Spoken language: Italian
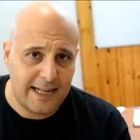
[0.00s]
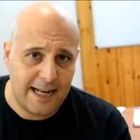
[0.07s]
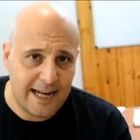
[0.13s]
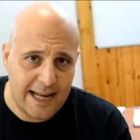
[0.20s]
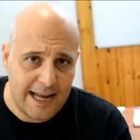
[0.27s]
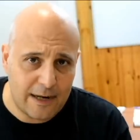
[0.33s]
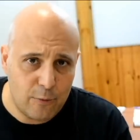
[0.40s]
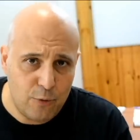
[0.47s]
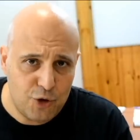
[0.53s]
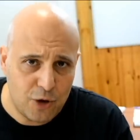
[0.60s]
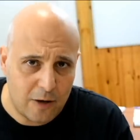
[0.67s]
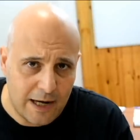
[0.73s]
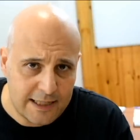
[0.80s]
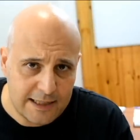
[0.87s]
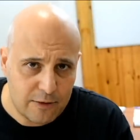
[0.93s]
lega è anche un liceo
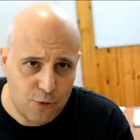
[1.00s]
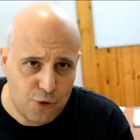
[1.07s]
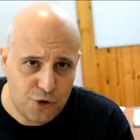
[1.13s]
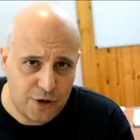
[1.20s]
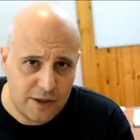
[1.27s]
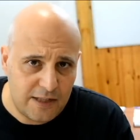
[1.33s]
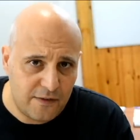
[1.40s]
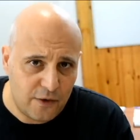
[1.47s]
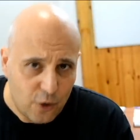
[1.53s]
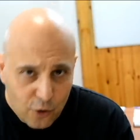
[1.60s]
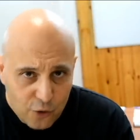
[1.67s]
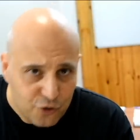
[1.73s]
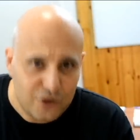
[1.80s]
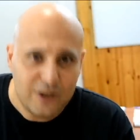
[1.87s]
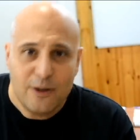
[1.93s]
classico, un liceo scientifico
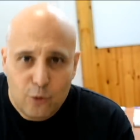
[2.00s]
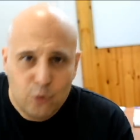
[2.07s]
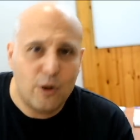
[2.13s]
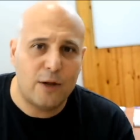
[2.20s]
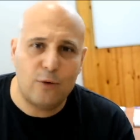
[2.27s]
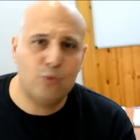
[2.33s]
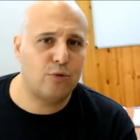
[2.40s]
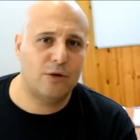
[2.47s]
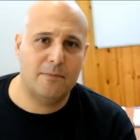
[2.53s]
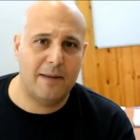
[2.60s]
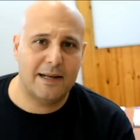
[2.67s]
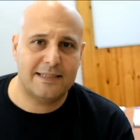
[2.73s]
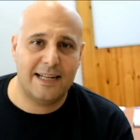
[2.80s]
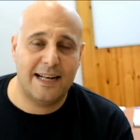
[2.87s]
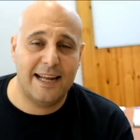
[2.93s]
oggi, è tutto di
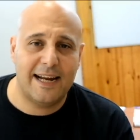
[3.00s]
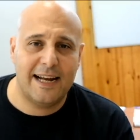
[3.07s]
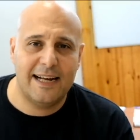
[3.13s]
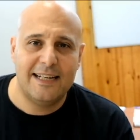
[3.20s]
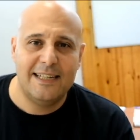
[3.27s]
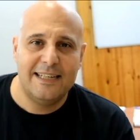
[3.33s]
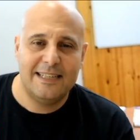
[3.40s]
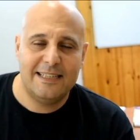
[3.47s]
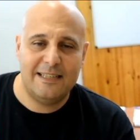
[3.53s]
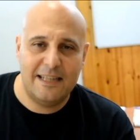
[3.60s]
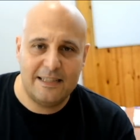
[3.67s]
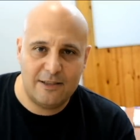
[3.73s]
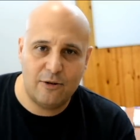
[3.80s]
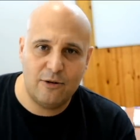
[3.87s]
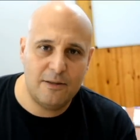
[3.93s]
bassa lega,
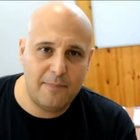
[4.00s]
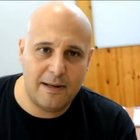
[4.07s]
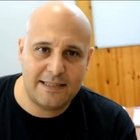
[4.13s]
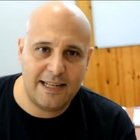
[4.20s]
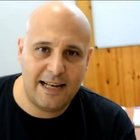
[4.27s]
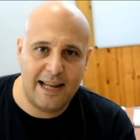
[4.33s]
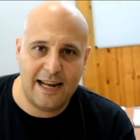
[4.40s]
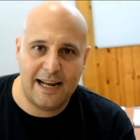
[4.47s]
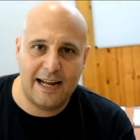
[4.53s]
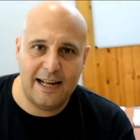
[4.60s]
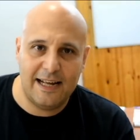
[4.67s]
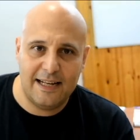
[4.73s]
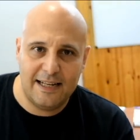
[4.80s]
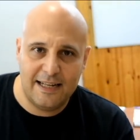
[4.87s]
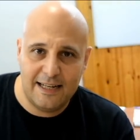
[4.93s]
sono di bassa
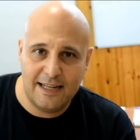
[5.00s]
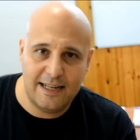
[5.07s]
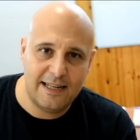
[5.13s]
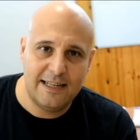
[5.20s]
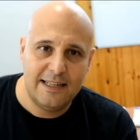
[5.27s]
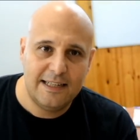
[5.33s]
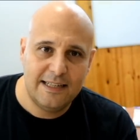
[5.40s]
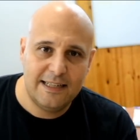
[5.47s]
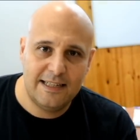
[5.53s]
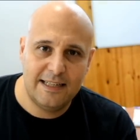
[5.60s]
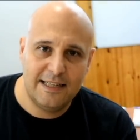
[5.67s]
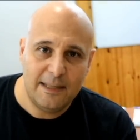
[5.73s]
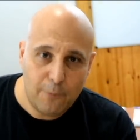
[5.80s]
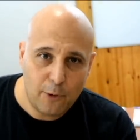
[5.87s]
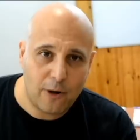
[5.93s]
lega eh,
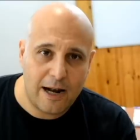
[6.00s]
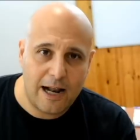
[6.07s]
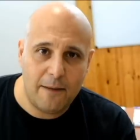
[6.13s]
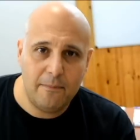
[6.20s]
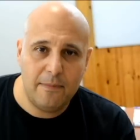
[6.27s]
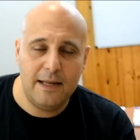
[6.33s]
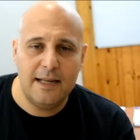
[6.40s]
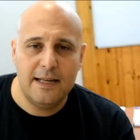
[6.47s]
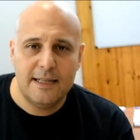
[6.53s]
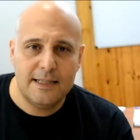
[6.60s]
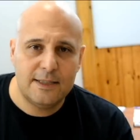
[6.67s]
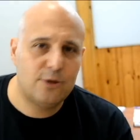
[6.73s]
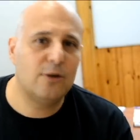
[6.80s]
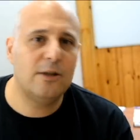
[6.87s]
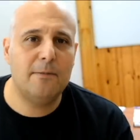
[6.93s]
eh, i programmi,
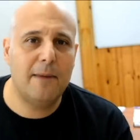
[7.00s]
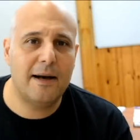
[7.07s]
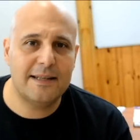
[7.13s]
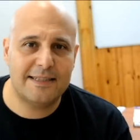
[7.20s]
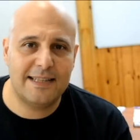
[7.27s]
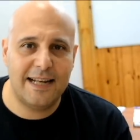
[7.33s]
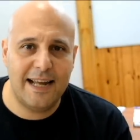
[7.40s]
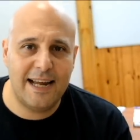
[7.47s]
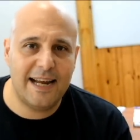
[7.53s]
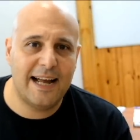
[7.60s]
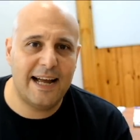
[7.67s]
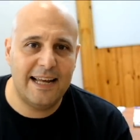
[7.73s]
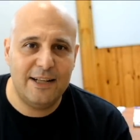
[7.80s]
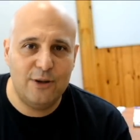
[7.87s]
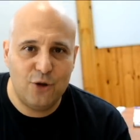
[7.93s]
sono di bassa
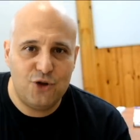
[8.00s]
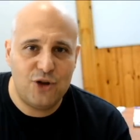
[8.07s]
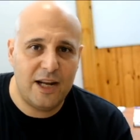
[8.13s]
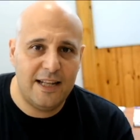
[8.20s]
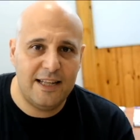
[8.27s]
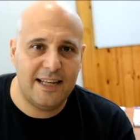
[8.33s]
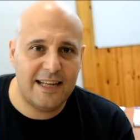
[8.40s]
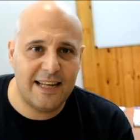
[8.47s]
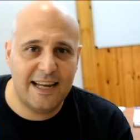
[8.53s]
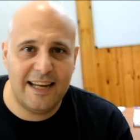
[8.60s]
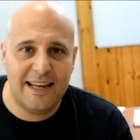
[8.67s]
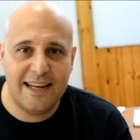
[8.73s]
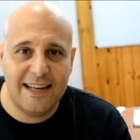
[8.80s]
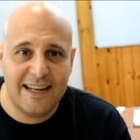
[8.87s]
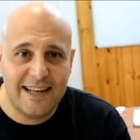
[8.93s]
lega i docenti
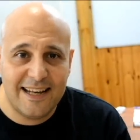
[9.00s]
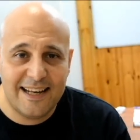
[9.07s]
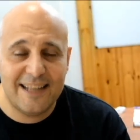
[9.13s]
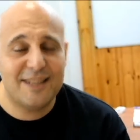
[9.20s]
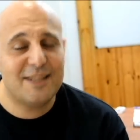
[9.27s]
che, eh,